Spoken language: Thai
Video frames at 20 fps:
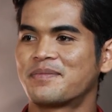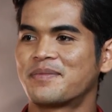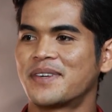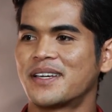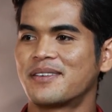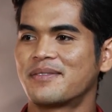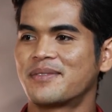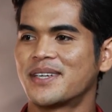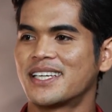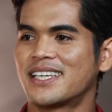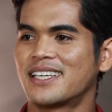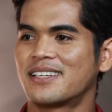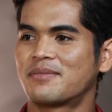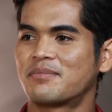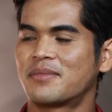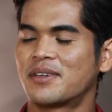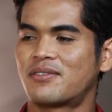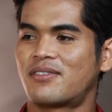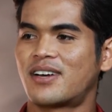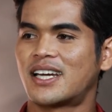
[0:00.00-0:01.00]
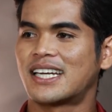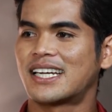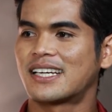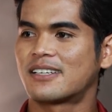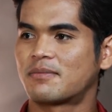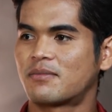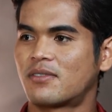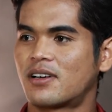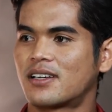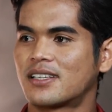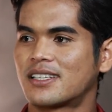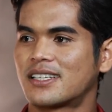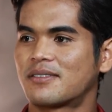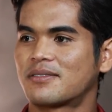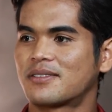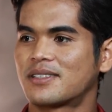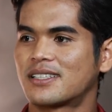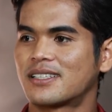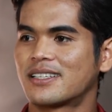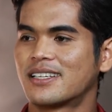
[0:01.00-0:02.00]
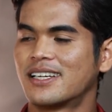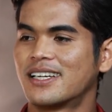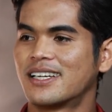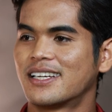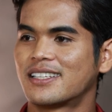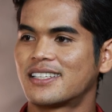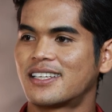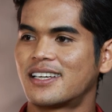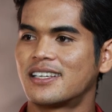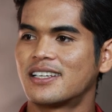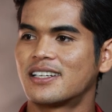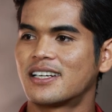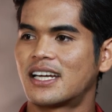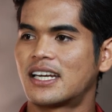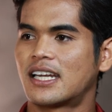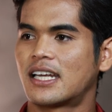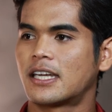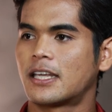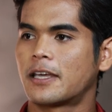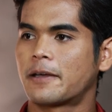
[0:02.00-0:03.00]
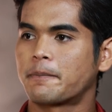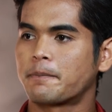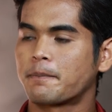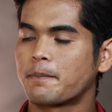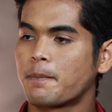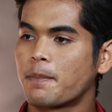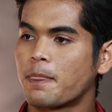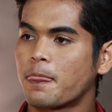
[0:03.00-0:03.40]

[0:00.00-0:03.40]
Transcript: ไม่ไม่คิดไม่ฝันนะครับว่าจะจะเยอะขนาดนี้ครับ